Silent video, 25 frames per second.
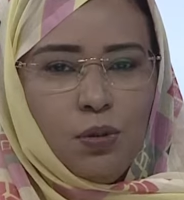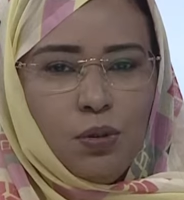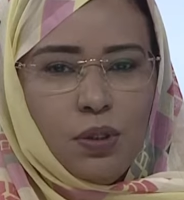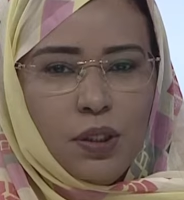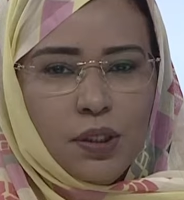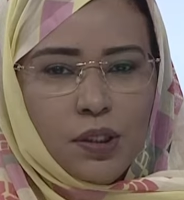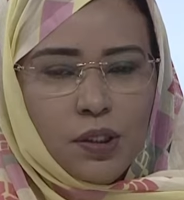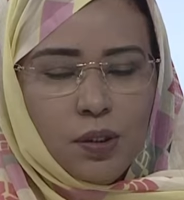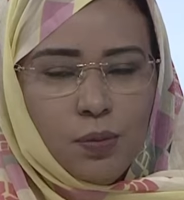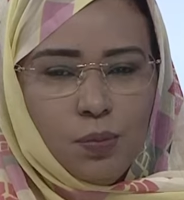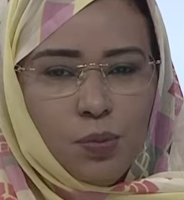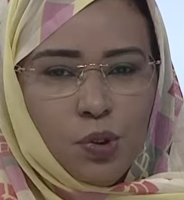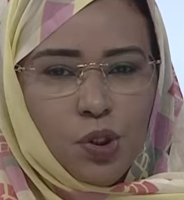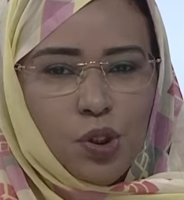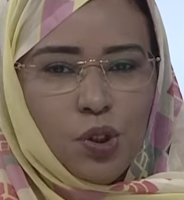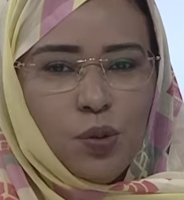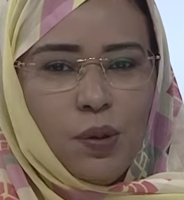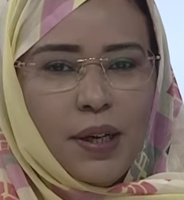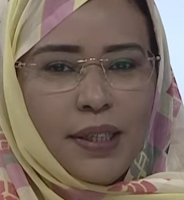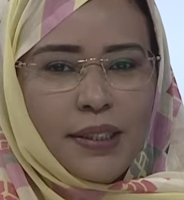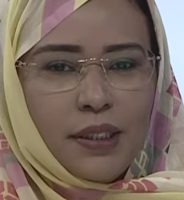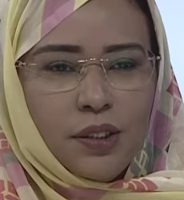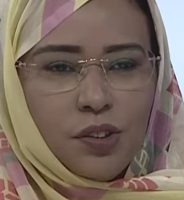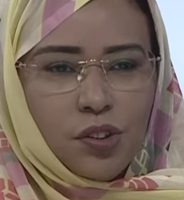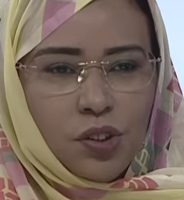الاسم ويجي
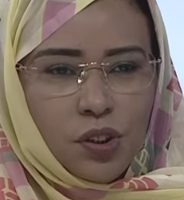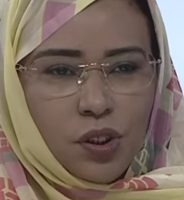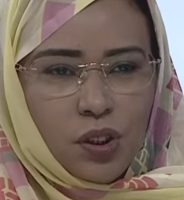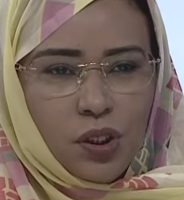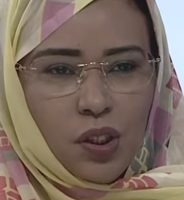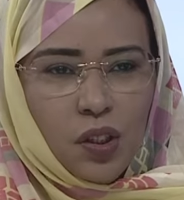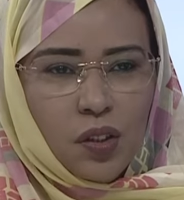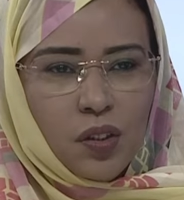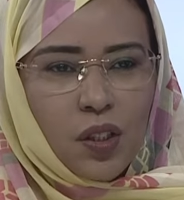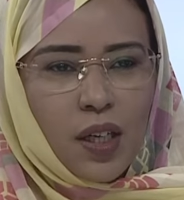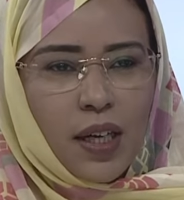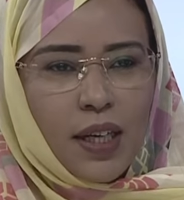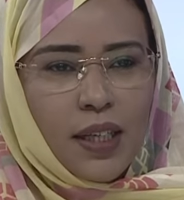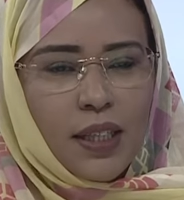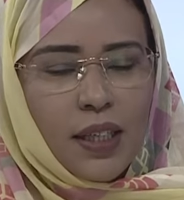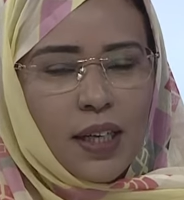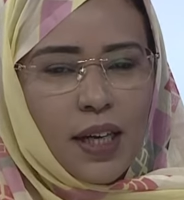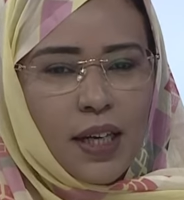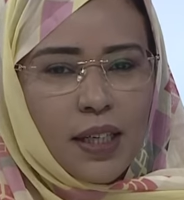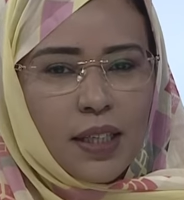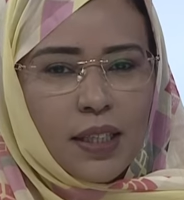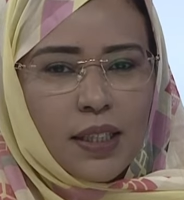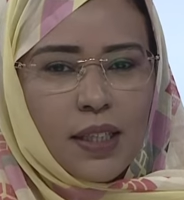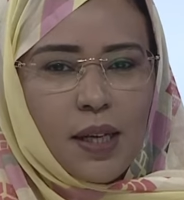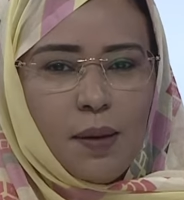واحده جديده يتخيل
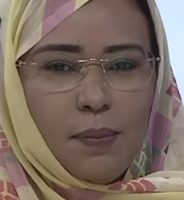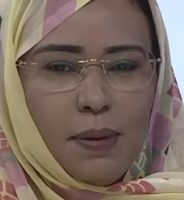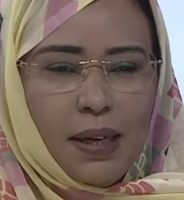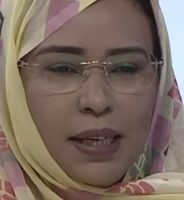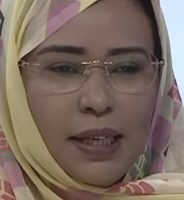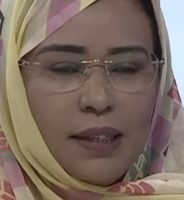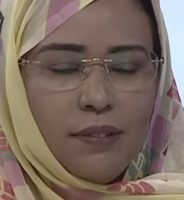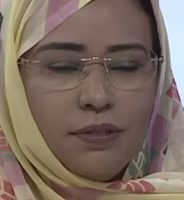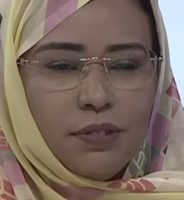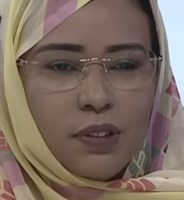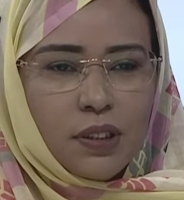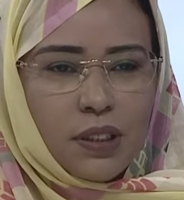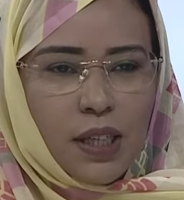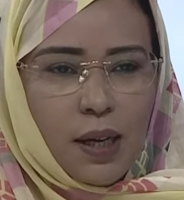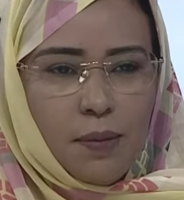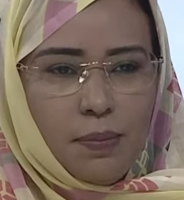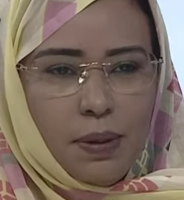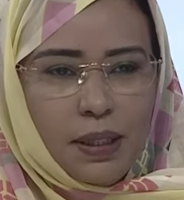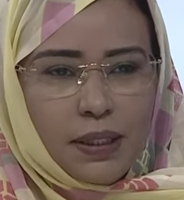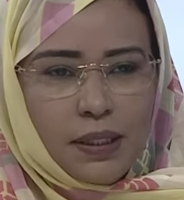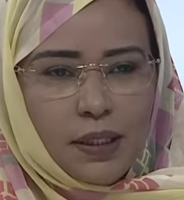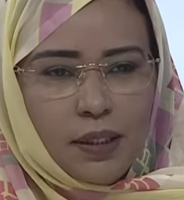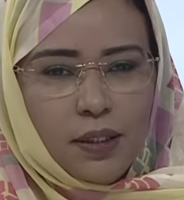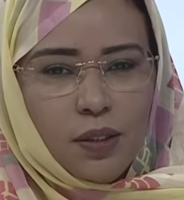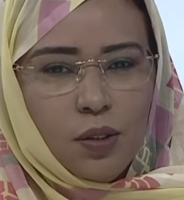خلق انها ما كيف
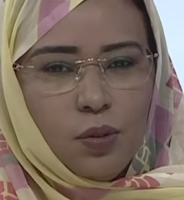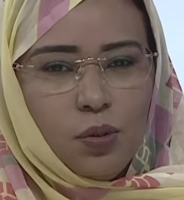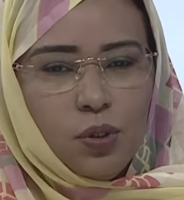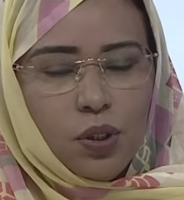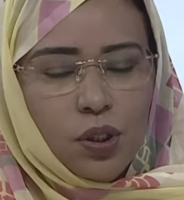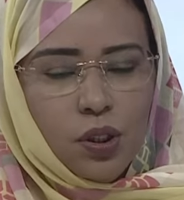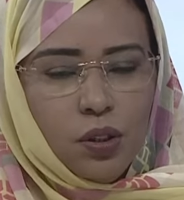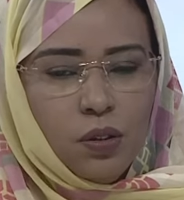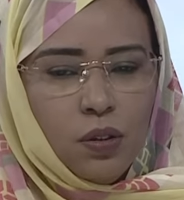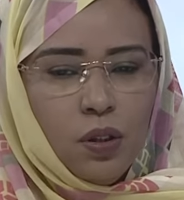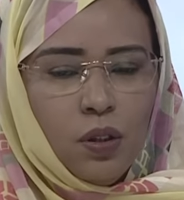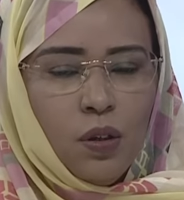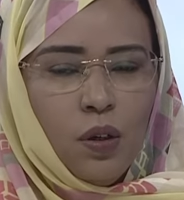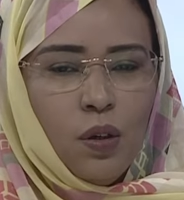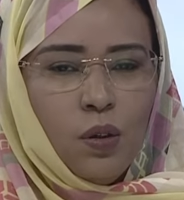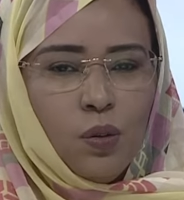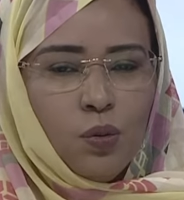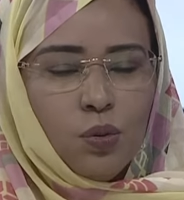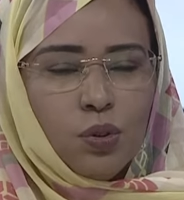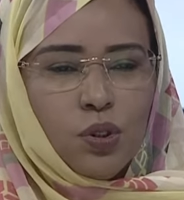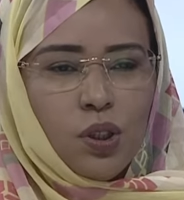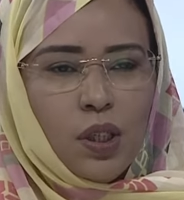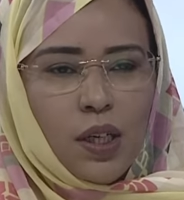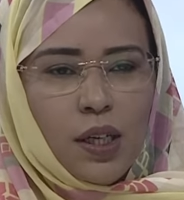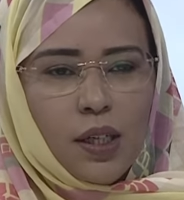تصعباتها لونين
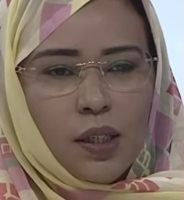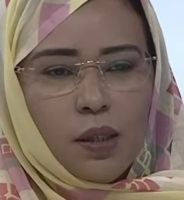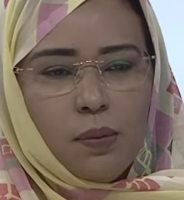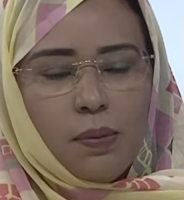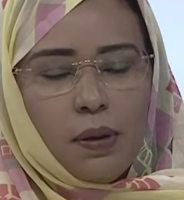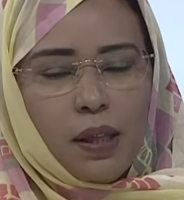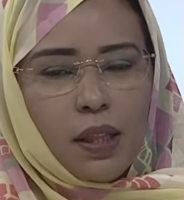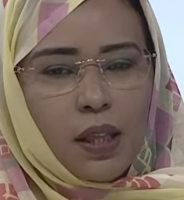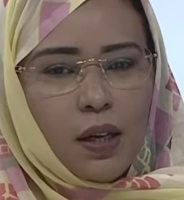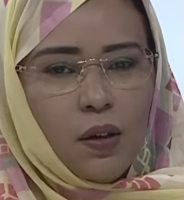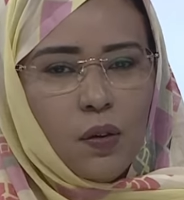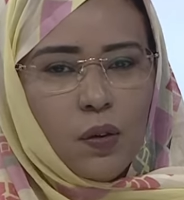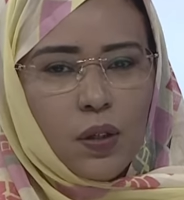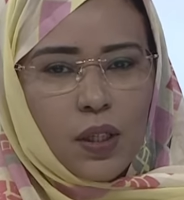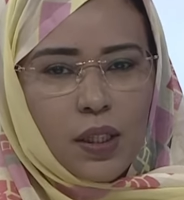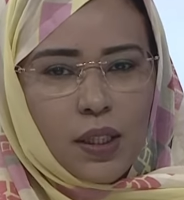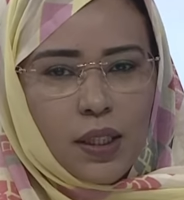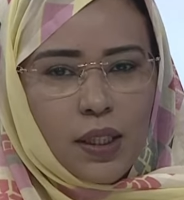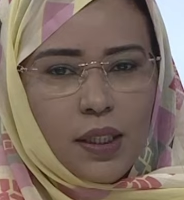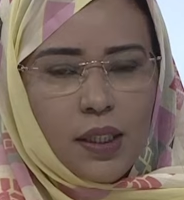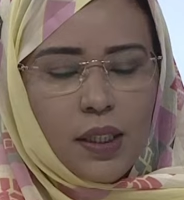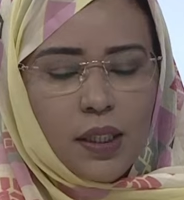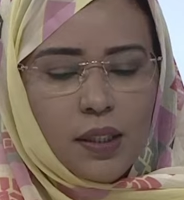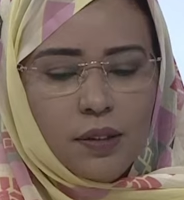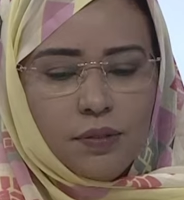وتلاقى بعضها ولا
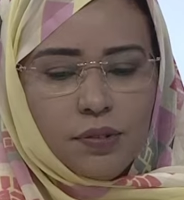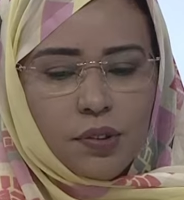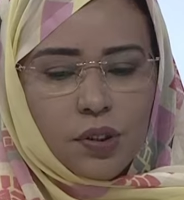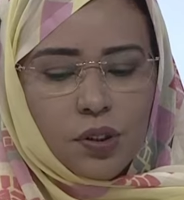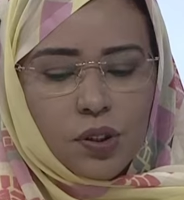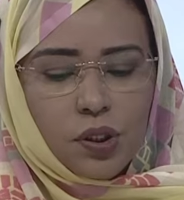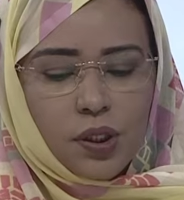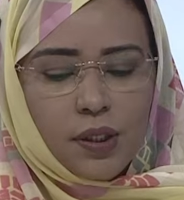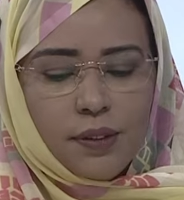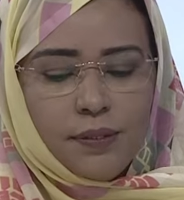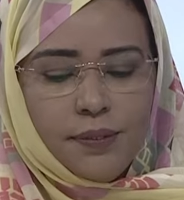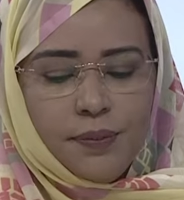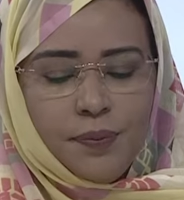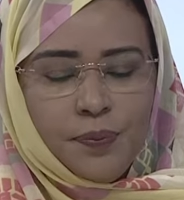هي نفس الشيء